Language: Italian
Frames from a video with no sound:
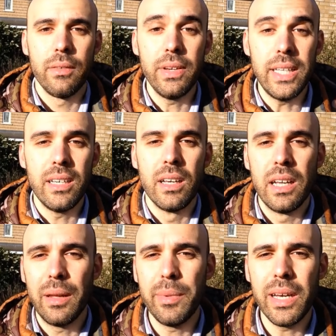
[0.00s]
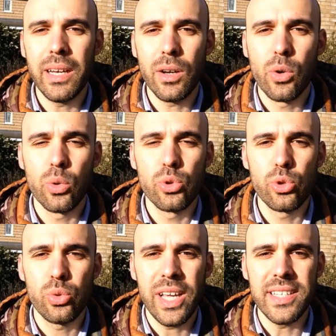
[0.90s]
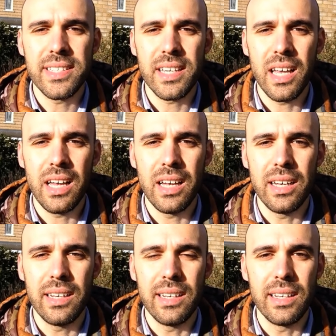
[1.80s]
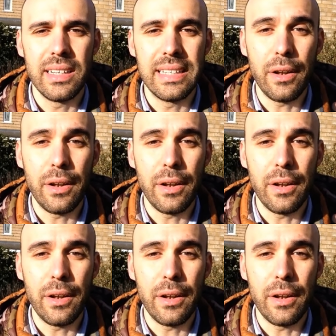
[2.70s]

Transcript: Vedi, la mia consulenza eh,